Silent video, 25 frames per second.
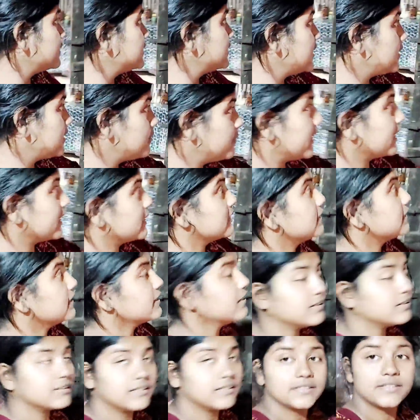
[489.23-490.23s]
এই যে এই
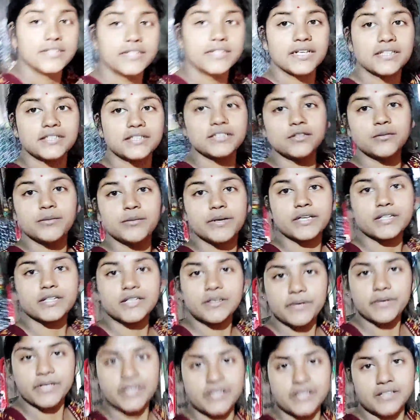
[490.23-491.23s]
ব্যাগটাকে ছেঁড়া ছিল
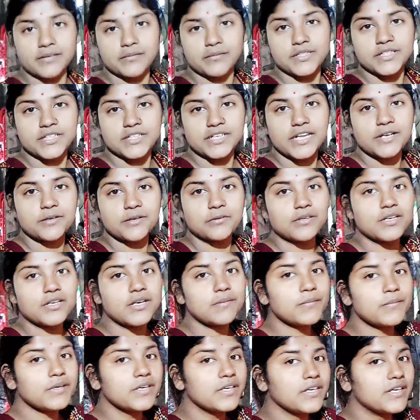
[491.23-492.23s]
ব্যাগটা ব্যাগটাকে আমি সেলাই করলাম